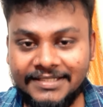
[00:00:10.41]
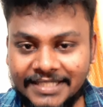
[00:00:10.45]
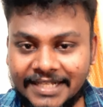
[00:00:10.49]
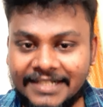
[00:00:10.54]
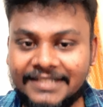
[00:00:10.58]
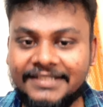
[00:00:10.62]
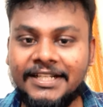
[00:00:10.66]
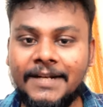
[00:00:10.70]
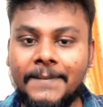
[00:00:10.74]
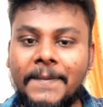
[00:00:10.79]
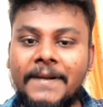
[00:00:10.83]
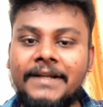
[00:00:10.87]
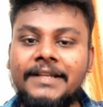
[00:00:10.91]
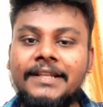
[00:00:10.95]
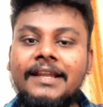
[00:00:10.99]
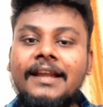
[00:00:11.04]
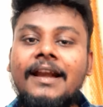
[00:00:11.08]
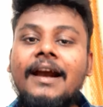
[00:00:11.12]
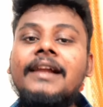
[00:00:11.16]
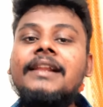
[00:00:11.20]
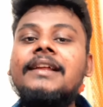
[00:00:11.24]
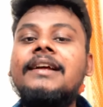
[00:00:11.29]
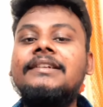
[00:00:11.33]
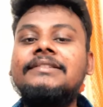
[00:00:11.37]
జనసేన పార్టీ
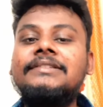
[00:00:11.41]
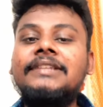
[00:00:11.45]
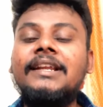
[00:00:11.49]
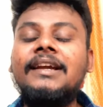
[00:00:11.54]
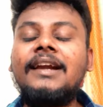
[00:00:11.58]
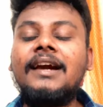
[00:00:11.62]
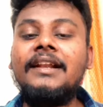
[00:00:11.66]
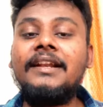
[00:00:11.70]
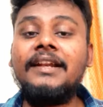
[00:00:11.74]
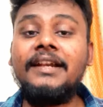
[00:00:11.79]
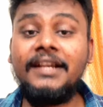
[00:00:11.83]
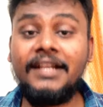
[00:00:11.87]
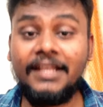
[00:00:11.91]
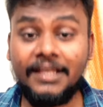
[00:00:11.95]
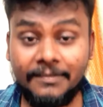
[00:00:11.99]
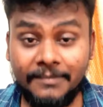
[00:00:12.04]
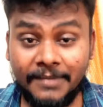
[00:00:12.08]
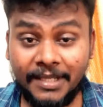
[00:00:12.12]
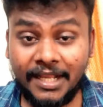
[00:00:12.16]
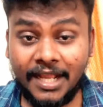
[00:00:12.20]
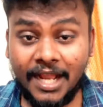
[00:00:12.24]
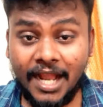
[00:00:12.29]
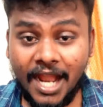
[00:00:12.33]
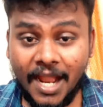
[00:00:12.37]
కార్యకర్తలకు కానివ్వండి
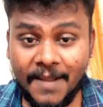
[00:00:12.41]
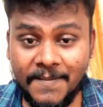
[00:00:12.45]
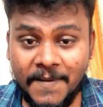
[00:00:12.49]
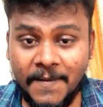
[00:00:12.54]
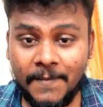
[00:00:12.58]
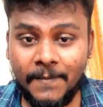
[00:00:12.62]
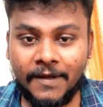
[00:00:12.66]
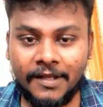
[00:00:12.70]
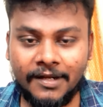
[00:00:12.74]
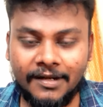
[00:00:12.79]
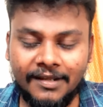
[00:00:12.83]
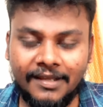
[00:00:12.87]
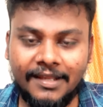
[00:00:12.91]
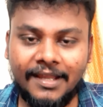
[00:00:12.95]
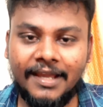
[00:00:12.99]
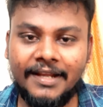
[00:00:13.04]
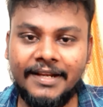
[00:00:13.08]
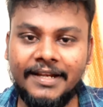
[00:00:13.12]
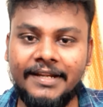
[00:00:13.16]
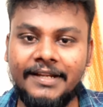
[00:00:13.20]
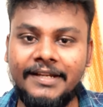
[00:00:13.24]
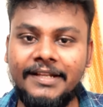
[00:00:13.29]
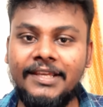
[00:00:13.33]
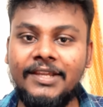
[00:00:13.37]
మెగా అభిమానులకు
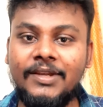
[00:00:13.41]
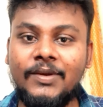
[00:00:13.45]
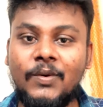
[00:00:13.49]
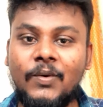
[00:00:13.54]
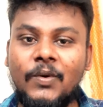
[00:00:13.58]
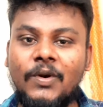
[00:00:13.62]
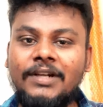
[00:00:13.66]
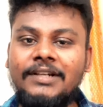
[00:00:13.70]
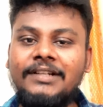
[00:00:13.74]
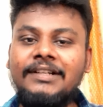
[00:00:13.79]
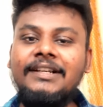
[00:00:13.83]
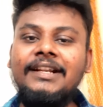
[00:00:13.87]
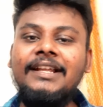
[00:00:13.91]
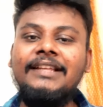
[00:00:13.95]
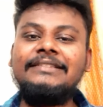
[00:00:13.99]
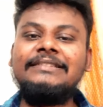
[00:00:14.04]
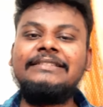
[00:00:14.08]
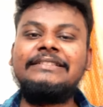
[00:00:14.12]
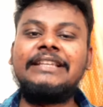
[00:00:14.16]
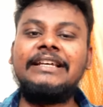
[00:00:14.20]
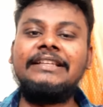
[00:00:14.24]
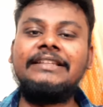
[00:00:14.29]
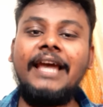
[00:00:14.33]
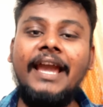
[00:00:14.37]
కానివ్వండి
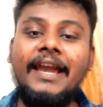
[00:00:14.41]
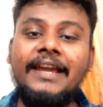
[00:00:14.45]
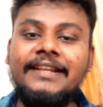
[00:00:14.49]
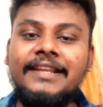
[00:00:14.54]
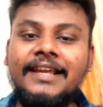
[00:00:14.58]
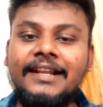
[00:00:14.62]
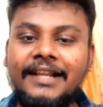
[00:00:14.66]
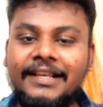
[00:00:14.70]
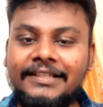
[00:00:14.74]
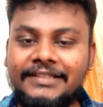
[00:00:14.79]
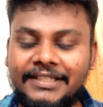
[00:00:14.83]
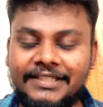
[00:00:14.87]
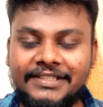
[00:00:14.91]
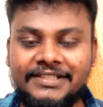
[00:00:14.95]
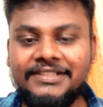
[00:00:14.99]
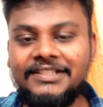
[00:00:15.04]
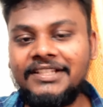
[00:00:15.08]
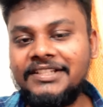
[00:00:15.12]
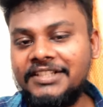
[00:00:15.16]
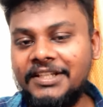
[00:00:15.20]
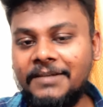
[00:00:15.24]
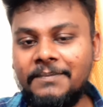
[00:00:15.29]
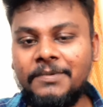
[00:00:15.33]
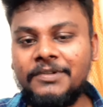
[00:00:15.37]
కొండంత ధైర్యాన్ని అయితే
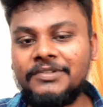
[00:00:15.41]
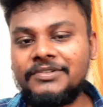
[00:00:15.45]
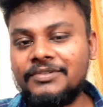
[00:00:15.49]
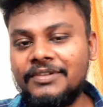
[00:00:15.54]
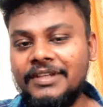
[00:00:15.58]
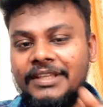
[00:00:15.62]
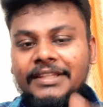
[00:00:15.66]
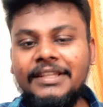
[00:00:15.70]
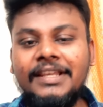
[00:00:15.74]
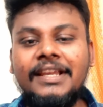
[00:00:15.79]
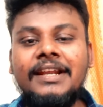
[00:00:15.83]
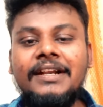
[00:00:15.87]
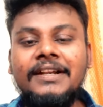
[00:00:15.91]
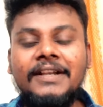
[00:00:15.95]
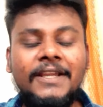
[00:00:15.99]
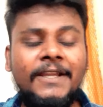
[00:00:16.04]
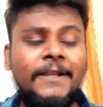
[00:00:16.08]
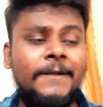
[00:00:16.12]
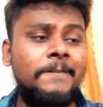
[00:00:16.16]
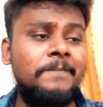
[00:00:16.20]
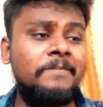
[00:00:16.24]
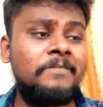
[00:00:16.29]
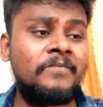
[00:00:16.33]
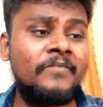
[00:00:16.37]
ఇచ్చిందని చెప్పొచ్చు ఎందుకంటే
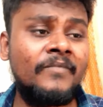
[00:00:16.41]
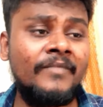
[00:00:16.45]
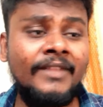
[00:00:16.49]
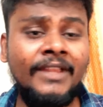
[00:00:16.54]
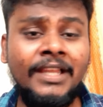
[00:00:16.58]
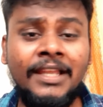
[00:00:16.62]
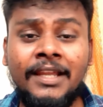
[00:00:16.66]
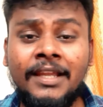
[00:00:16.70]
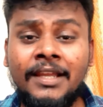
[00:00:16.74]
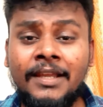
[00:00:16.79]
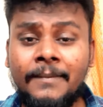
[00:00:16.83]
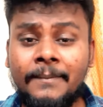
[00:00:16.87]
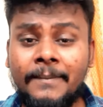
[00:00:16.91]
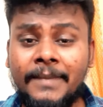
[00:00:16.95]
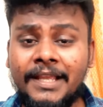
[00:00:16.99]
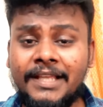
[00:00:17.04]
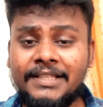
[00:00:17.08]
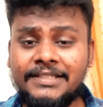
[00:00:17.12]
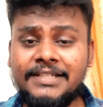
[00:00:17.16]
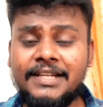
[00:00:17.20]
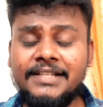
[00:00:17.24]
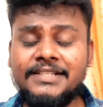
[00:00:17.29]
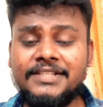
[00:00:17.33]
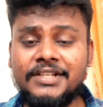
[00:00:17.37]

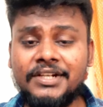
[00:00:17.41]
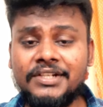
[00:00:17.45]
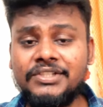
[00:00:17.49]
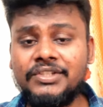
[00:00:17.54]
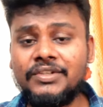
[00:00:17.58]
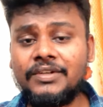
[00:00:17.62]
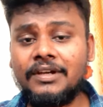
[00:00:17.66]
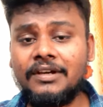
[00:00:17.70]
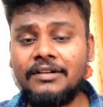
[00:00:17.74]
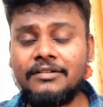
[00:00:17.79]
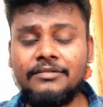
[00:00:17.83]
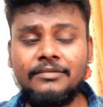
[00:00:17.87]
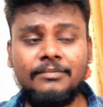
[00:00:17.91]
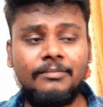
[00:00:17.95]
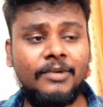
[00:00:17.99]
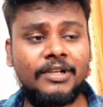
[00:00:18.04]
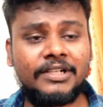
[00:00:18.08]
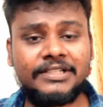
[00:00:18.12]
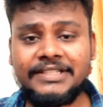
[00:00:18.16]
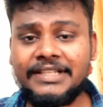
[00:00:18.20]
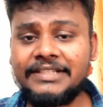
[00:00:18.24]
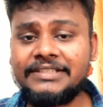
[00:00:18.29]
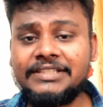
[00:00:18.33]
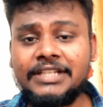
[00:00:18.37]
మెగాస్టార్ చిరంజీవి గారు
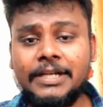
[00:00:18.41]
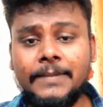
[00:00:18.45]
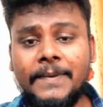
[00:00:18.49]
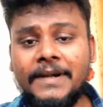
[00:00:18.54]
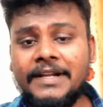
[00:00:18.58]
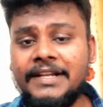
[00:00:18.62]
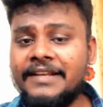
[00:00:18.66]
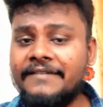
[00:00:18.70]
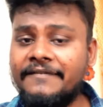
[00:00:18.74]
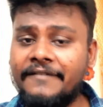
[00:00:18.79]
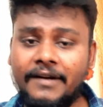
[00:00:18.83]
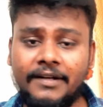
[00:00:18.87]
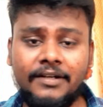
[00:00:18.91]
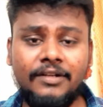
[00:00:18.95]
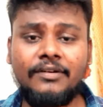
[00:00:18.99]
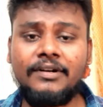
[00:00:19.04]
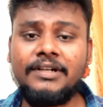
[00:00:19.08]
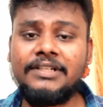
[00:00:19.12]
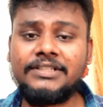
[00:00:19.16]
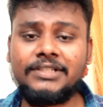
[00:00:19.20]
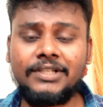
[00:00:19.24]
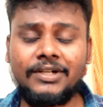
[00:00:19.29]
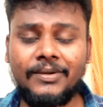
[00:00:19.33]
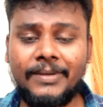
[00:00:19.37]
మన జనసేన పార్టీకి ఫండ్
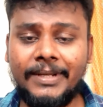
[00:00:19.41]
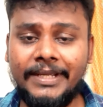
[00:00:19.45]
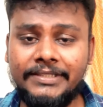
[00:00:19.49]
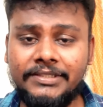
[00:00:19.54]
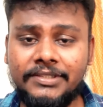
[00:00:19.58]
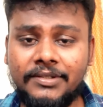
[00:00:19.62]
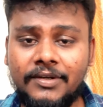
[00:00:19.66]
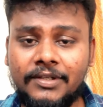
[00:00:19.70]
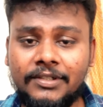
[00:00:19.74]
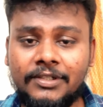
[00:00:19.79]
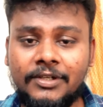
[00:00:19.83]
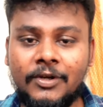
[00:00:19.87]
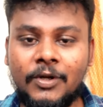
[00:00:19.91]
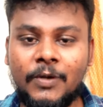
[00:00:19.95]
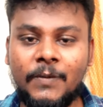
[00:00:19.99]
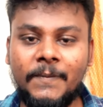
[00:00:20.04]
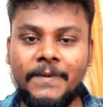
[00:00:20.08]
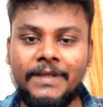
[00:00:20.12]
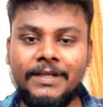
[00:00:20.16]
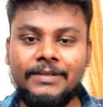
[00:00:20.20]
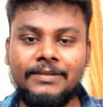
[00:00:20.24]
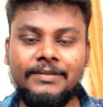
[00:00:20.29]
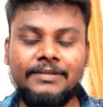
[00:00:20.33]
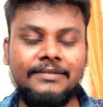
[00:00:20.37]
కూడా ఇచ్చారు ఒక ఐదు కోట్ల
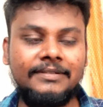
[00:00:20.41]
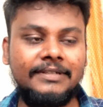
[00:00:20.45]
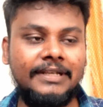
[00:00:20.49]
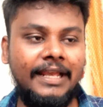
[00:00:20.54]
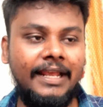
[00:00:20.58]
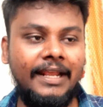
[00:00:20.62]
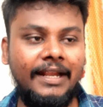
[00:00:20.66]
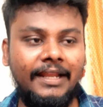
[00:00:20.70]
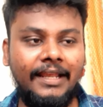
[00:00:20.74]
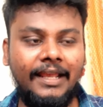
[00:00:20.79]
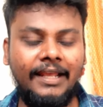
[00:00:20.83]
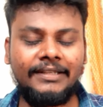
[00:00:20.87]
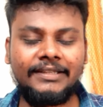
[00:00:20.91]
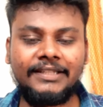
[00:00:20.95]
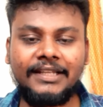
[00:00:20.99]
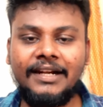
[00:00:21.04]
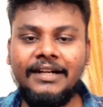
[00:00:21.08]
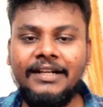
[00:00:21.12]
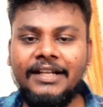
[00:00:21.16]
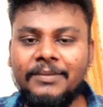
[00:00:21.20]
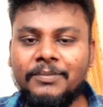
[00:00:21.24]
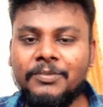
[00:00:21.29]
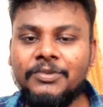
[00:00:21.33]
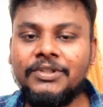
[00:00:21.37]
రూపాయలు
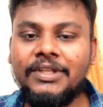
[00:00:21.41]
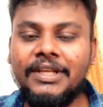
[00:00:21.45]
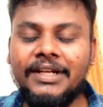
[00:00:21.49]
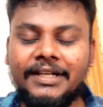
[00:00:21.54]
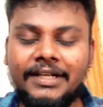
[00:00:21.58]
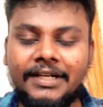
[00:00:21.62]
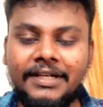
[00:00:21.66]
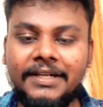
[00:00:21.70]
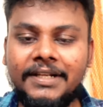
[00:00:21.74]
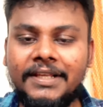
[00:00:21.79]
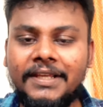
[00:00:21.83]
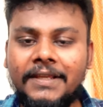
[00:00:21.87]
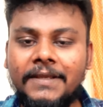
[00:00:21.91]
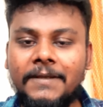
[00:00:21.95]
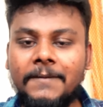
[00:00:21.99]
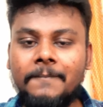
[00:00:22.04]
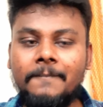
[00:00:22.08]
అంతకంటే ముందు ఏంటంటే